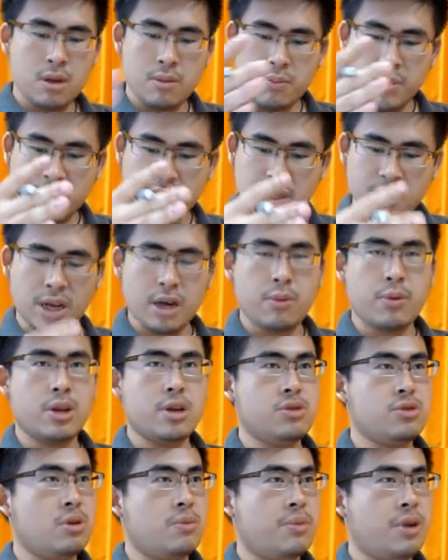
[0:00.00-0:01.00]
民进党为
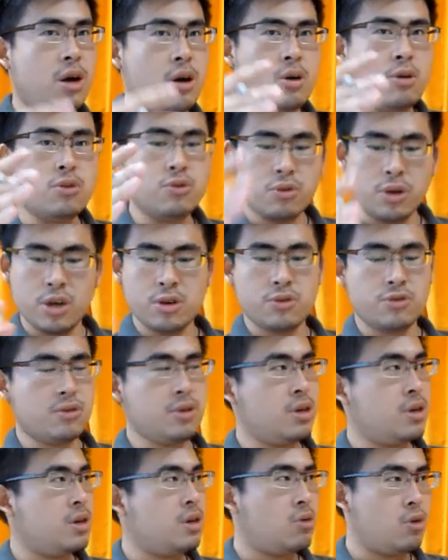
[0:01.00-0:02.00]
了选票如何
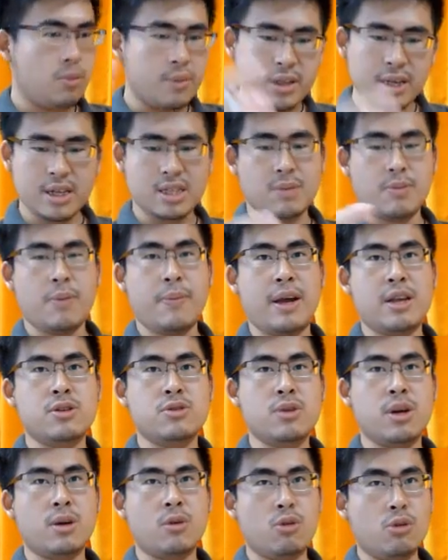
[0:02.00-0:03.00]
如何，国民党怎么盘
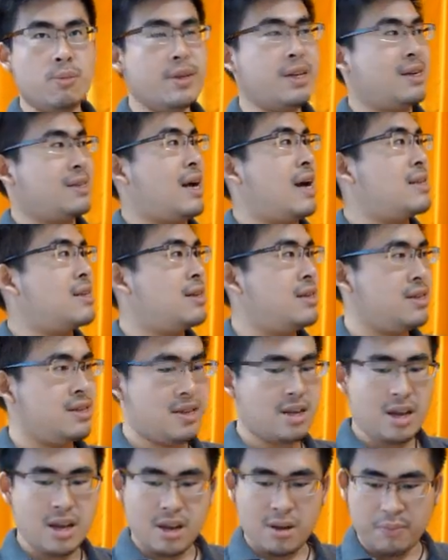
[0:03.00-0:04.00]
算国民党他的利
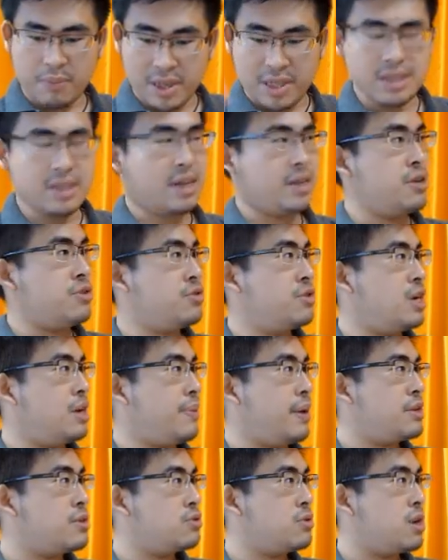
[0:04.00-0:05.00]
益，民进党又如何
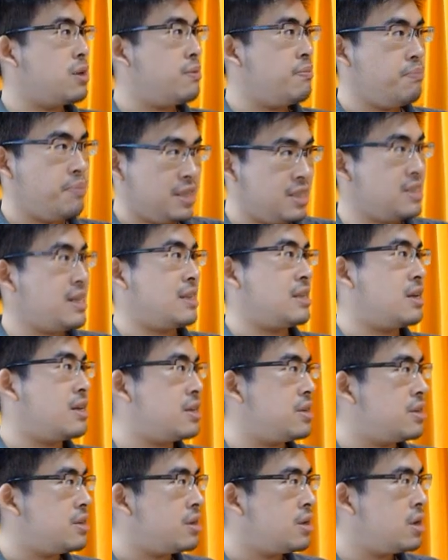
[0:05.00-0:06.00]
盘算民进党的
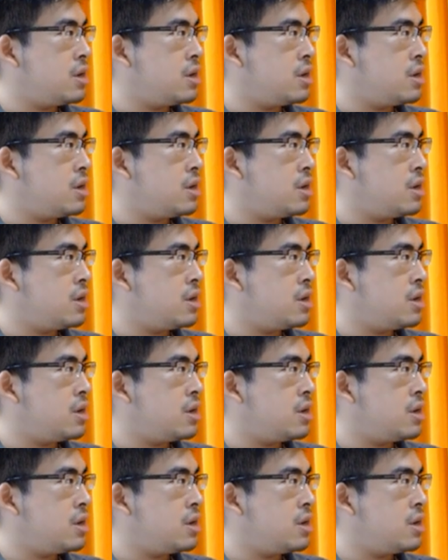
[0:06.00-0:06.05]
利益？